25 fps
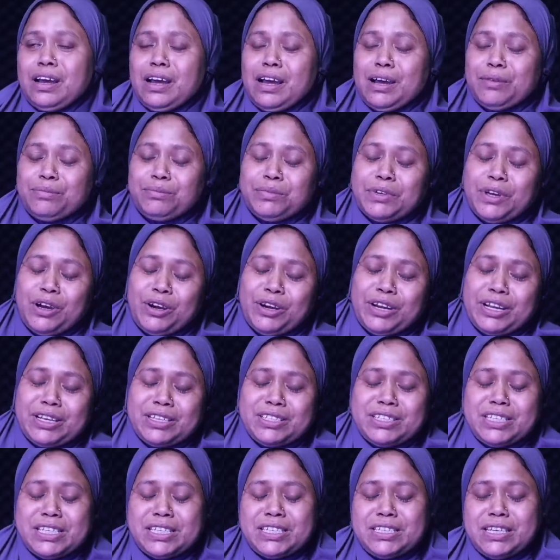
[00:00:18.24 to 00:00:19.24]
আপনি অনেক
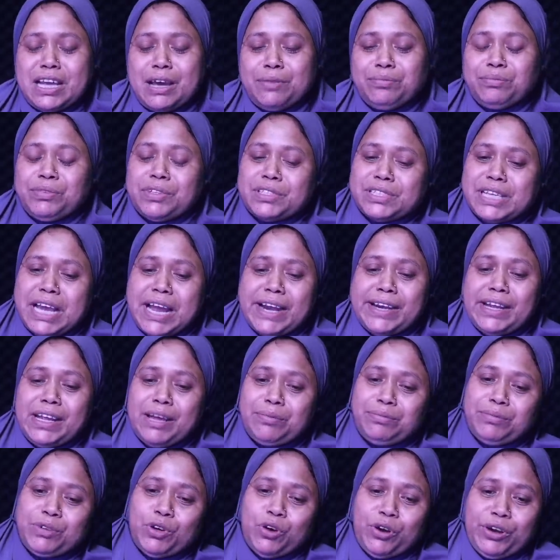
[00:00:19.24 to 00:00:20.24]
চেষ্টা আপনি জানি
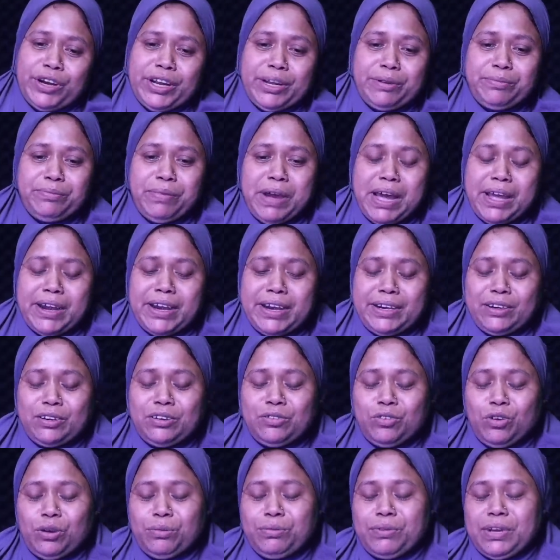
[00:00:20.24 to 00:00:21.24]
আপনি অনেক পারেন
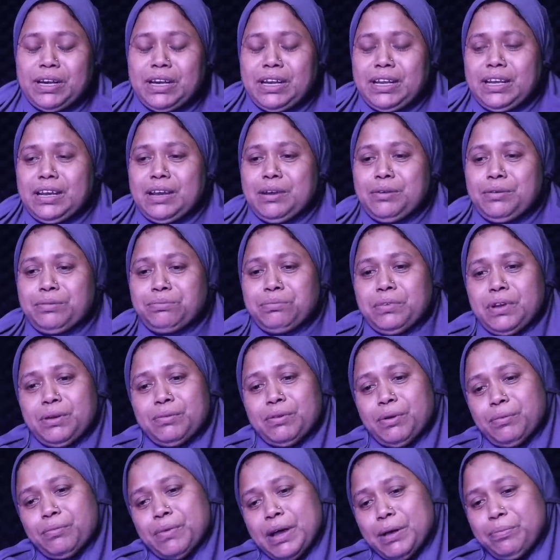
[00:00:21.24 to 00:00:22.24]
করবার লেগে
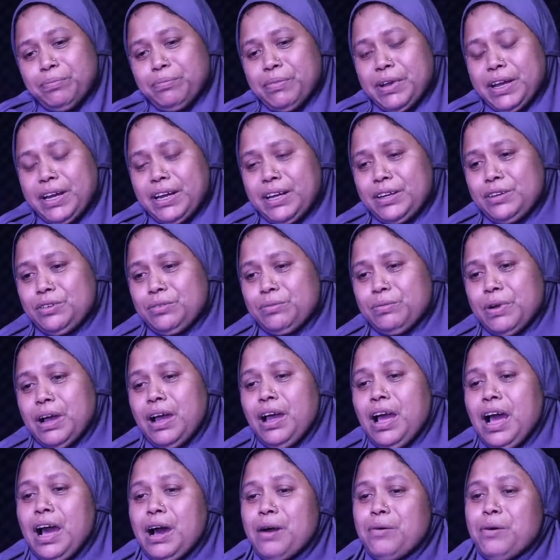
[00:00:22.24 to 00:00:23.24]
আমার বাপ মায়ের একটু
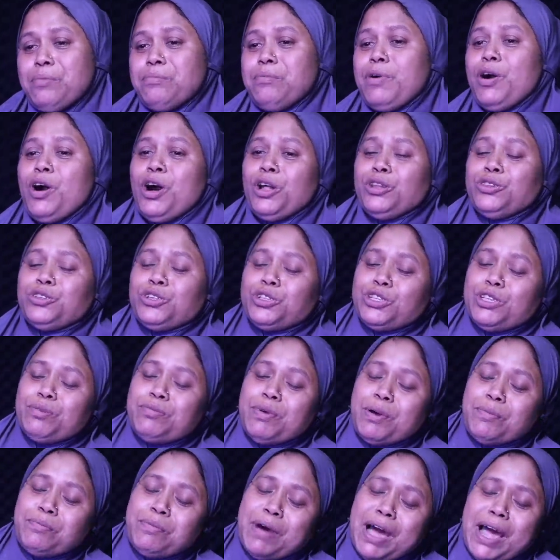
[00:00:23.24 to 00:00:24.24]
আমার অন্তত
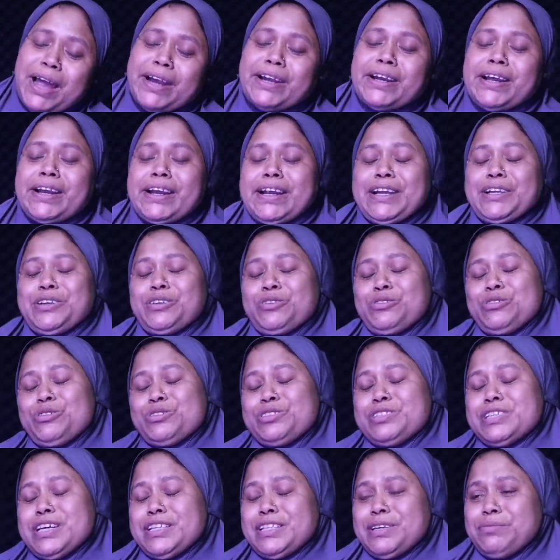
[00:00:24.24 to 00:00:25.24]
আমার মায়ের একটু
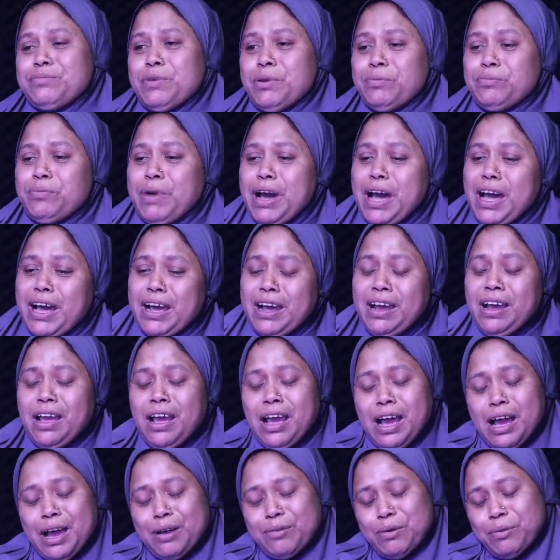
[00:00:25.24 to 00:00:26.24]
খুঁজছে আমার মা
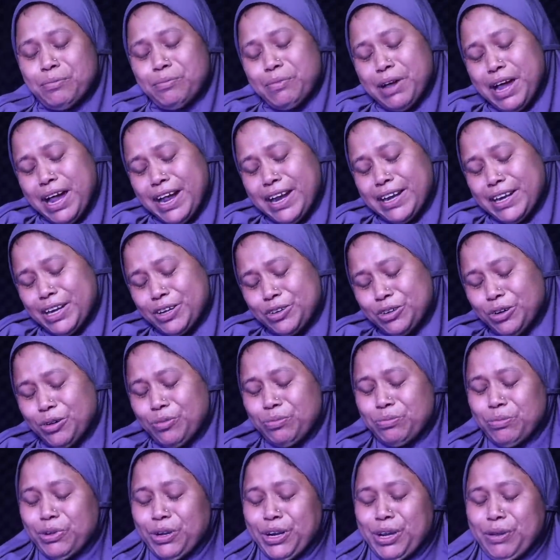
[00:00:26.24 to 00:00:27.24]
আমার মায়ের খুব
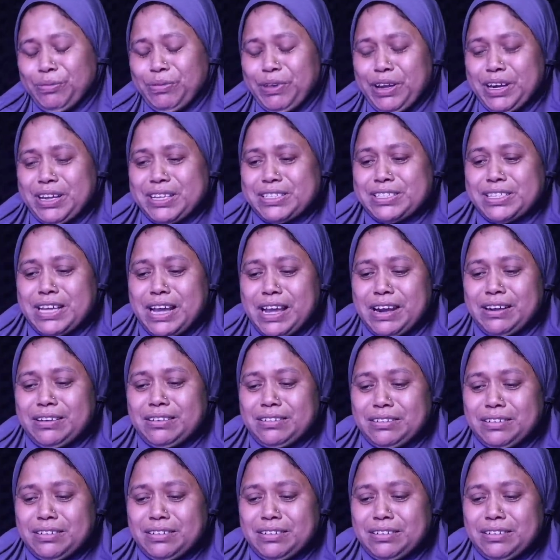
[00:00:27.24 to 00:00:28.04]
মনে পড়ে স্যার